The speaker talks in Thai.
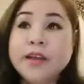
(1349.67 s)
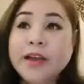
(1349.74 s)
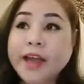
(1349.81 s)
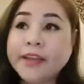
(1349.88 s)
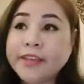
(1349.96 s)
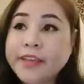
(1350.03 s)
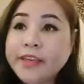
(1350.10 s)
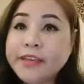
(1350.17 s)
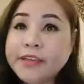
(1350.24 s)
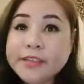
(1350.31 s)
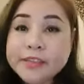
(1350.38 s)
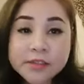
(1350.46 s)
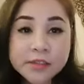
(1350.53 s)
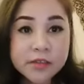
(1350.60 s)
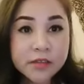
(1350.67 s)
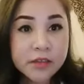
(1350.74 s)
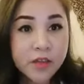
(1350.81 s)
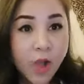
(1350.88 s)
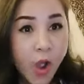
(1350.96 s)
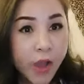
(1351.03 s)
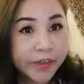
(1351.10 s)
ขยี้คือ
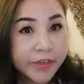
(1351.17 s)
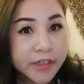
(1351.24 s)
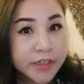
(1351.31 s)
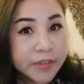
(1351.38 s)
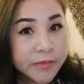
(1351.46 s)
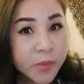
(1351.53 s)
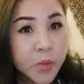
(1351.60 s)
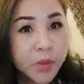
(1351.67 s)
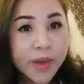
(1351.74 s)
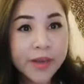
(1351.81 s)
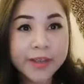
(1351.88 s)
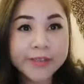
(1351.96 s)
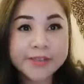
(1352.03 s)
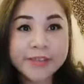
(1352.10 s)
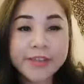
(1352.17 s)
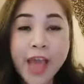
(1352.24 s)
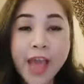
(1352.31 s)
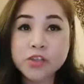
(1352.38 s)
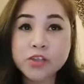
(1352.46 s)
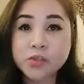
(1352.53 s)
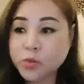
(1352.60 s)
ก่อนขึ้นพูดอะไรสักอ
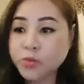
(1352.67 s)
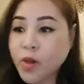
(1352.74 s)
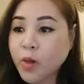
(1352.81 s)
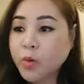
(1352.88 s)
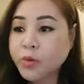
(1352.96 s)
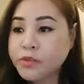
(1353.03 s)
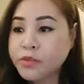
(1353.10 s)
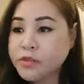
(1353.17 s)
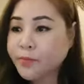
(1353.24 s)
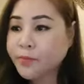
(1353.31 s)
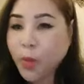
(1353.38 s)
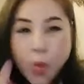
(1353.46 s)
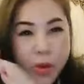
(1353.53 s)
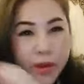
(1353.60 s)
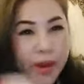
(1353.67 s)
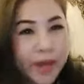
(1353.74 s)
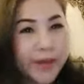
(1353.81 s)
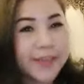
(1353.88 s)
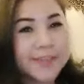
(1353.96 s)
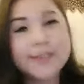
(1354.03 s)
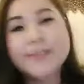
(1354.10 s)
ย่างสมมติว่าคุณจะพูดอะ
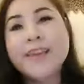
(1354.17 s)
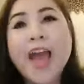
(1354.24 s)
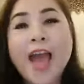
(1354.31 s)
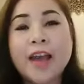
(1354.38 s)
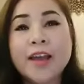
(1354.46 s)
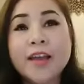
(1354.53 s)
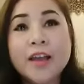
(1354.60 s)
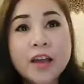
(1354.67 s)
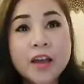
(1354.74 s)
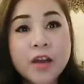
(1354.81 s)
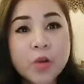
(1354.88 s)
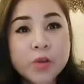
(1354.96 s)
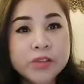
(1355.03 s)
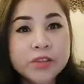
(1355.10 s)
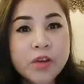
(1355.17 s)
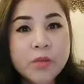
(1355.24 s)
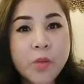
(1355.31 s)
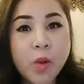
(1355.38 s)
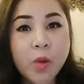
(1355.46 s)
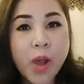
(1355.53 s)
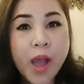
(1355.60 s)
ไรสักอย่าง คุณจะต้อง
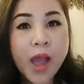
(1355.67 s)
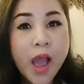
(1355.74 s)
บอกว่า